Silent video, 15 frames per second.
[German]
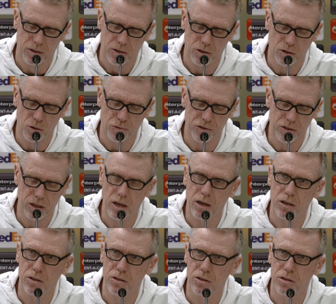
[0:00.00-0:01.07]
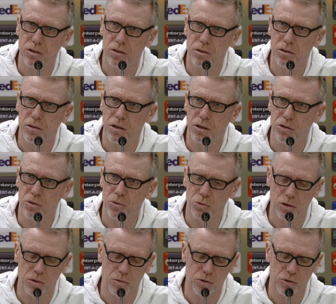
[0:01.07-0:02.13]
nach offiziell alles, äh, alles
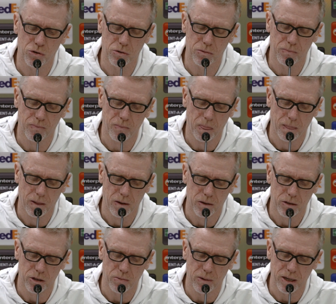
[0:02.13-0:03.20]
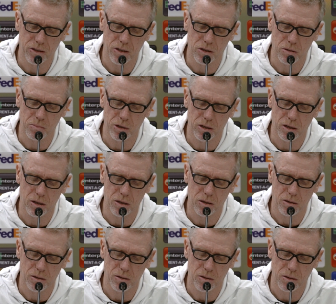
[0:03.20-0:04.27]
Gute wünschen. Ich weiß, dass er mit der,
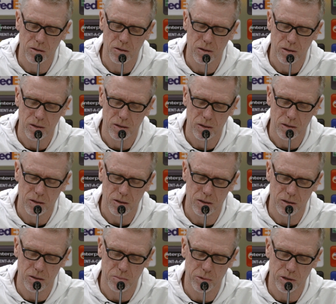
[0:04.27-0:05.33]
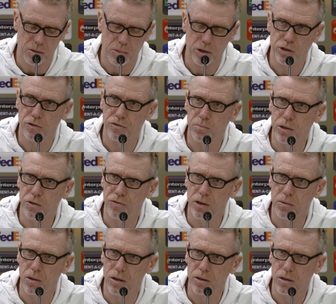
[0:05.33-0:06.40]
äh, mit der Mannschaft
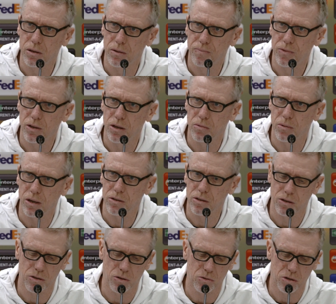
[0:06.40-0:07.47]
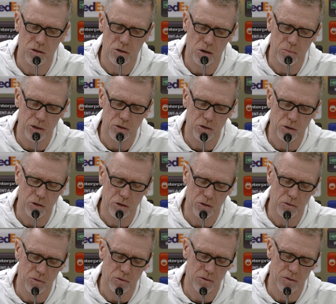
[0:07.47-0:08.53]
mitfiebert. Ich weiß, dass er uns die Daumen
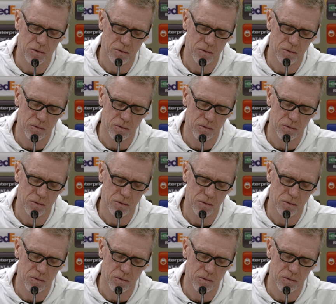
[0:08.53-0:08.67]
drückt und